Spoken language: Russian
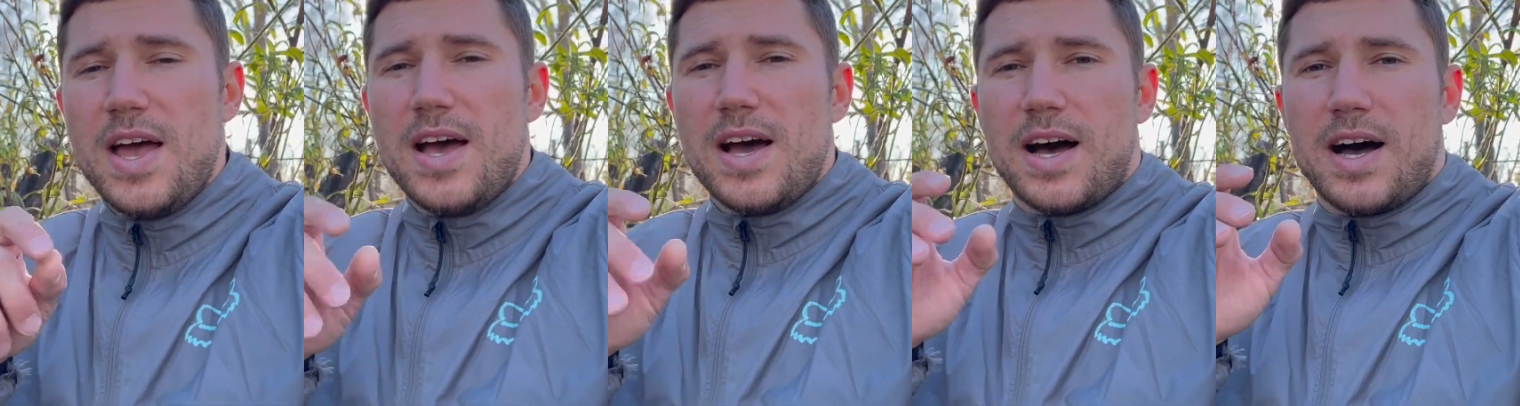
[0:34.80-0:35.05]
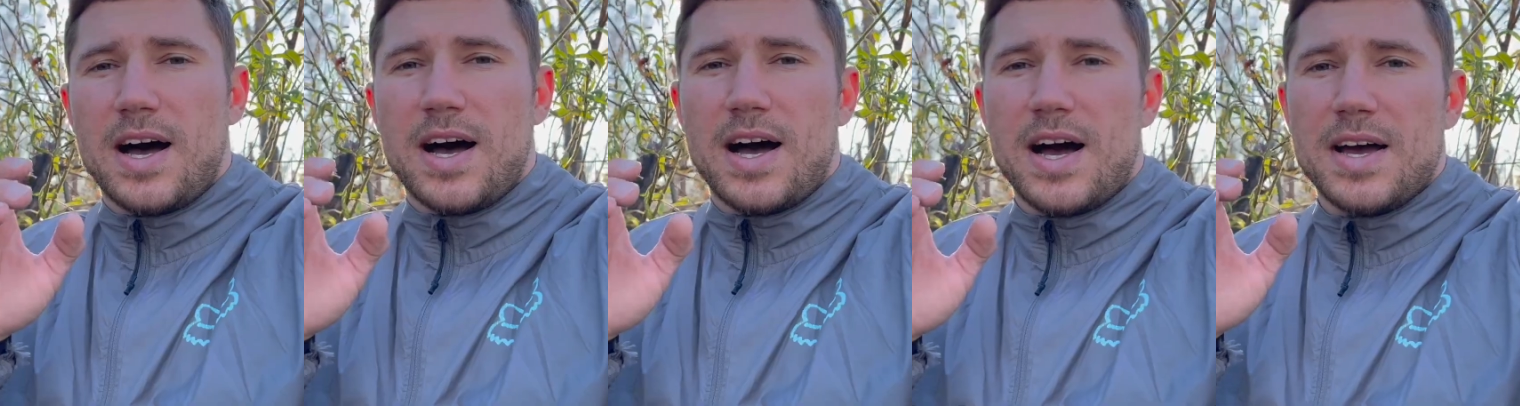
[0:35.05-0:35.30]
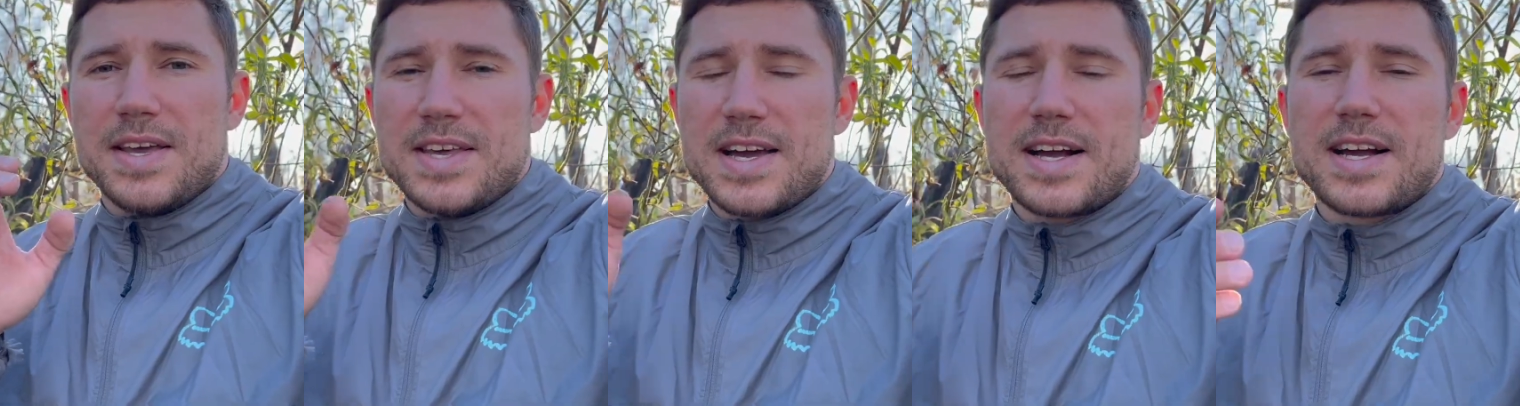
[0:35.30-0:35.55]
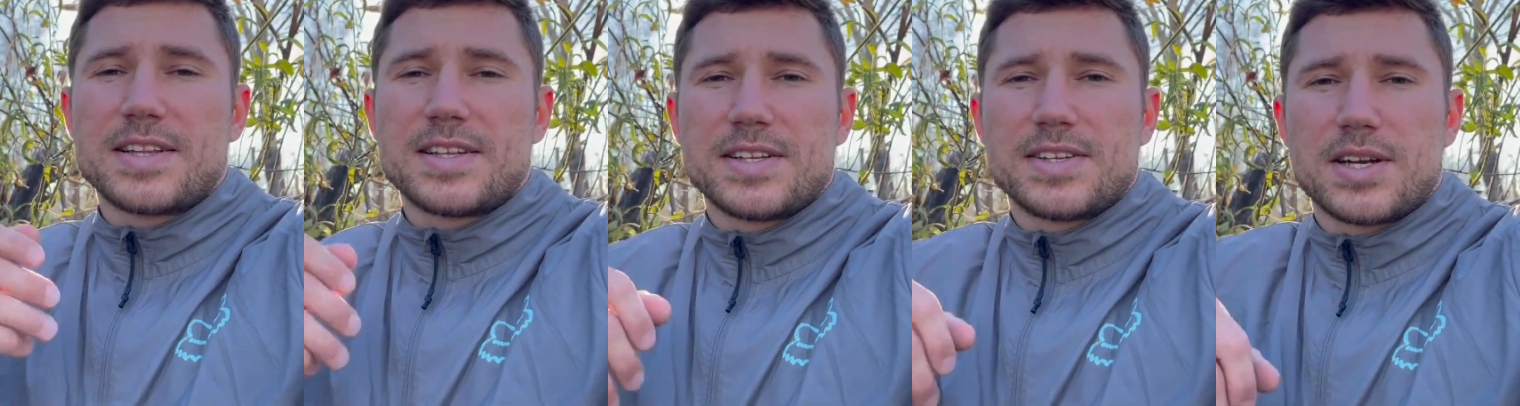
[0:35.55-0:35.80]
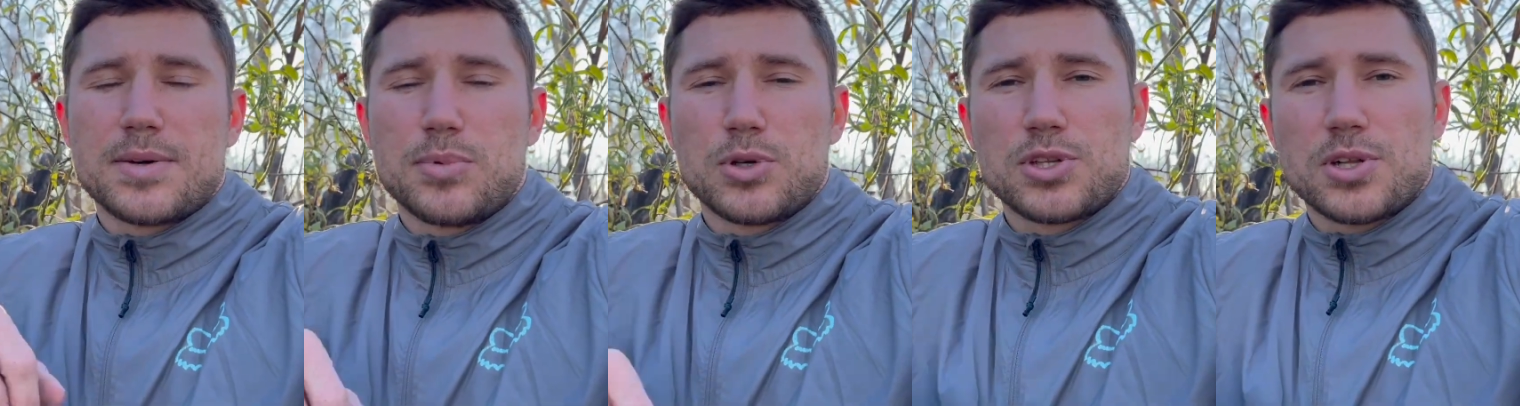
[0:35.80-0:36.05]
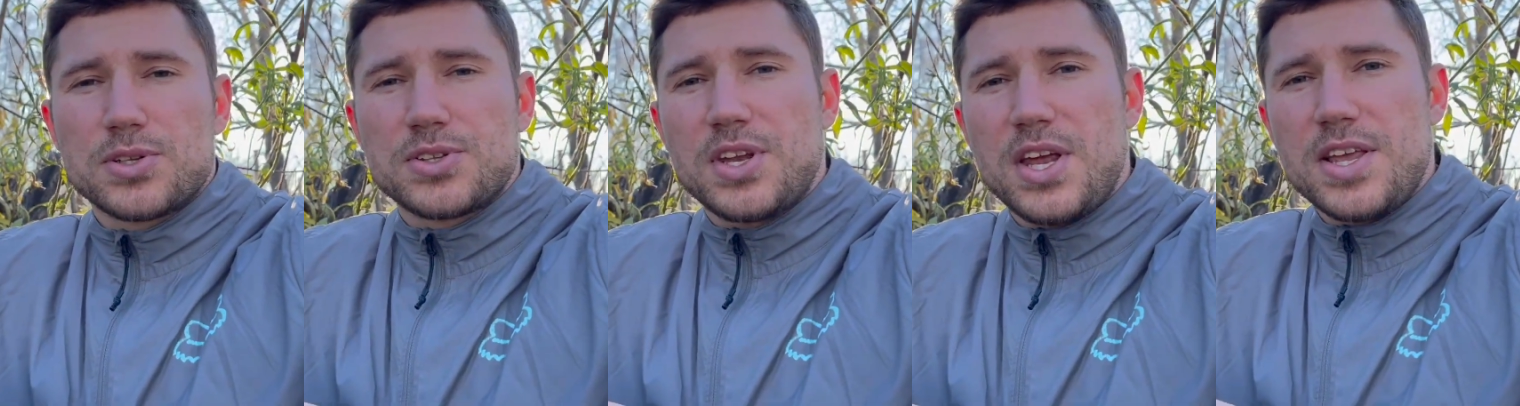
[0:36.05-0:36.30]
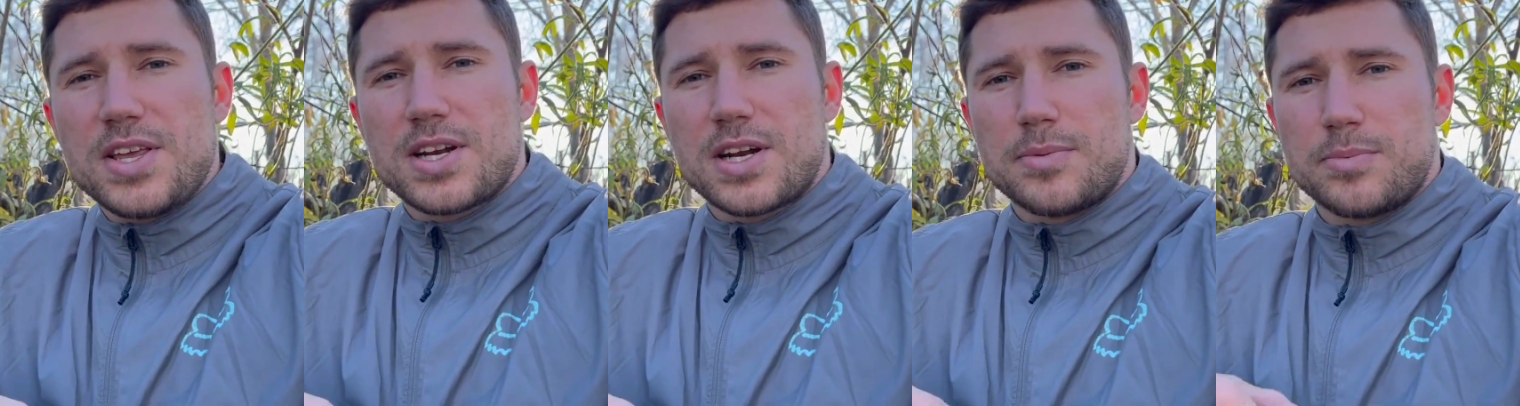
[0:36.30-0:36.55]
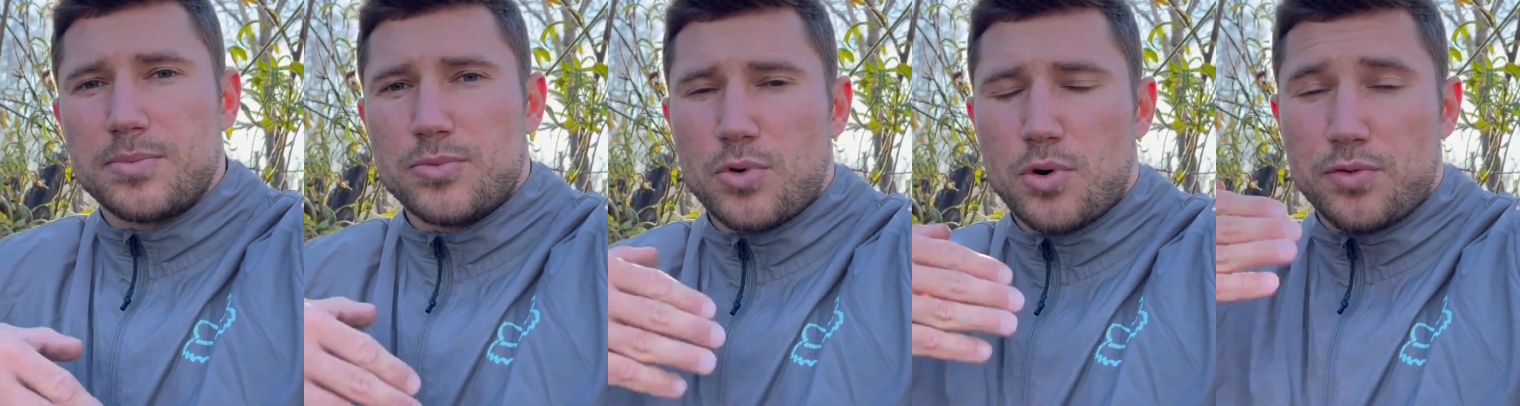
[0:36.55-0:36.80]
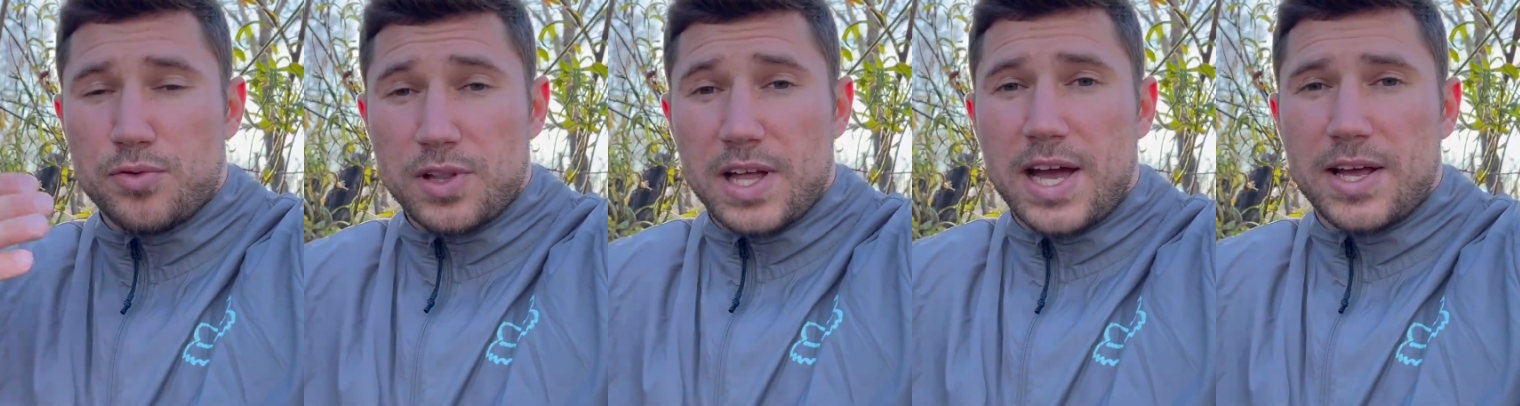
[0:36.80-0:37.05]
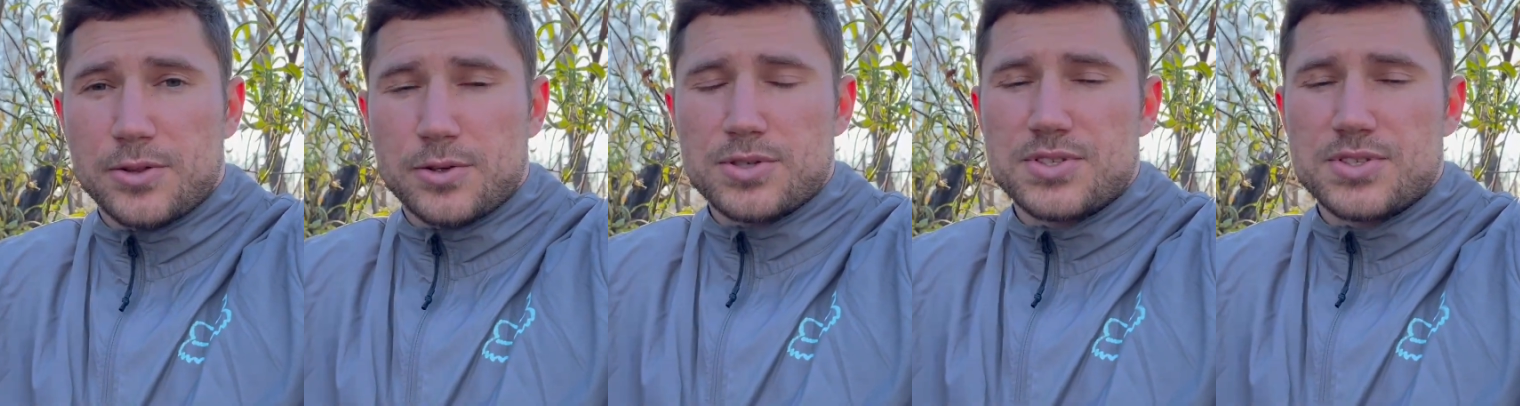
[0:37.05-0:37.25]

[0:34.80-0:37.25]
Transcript: А, я когда-то работал тренером офлайн,